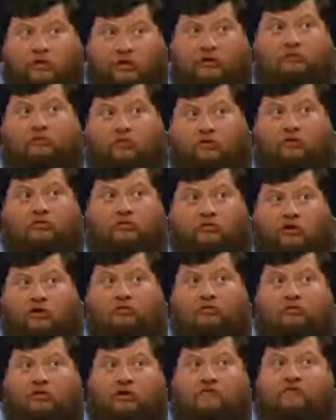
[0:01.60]
muy,
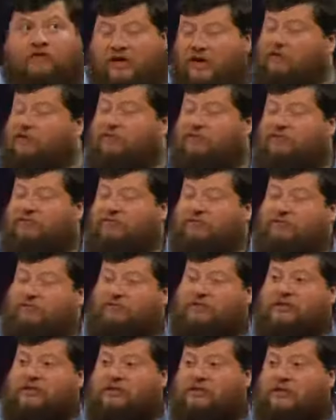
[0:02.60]
muy, viejo en el
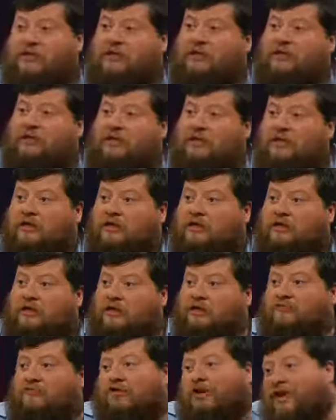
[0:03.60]
fondo, ¿cachai?
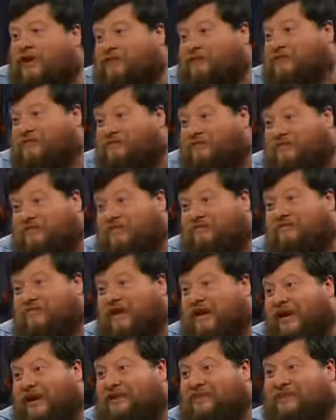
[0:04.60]
Y borracho, entonces
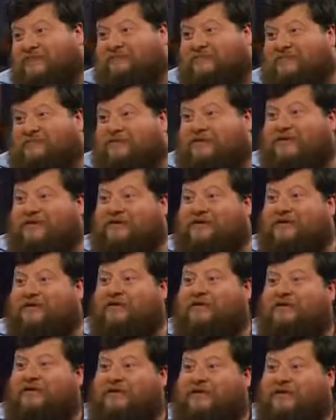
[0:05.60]
una lástima
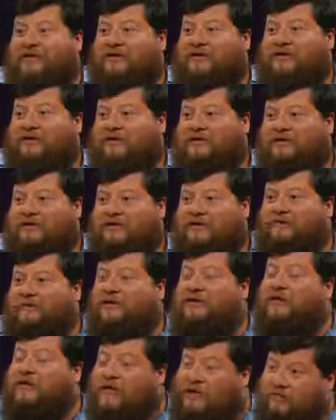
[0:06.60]
mi... ¿Cachai?
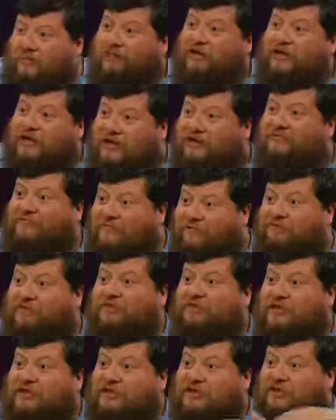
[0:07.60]
Y, porque en el
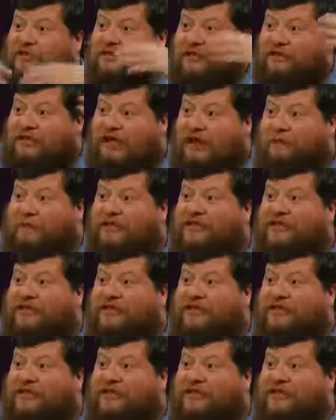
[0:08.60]
fondo eh, eh,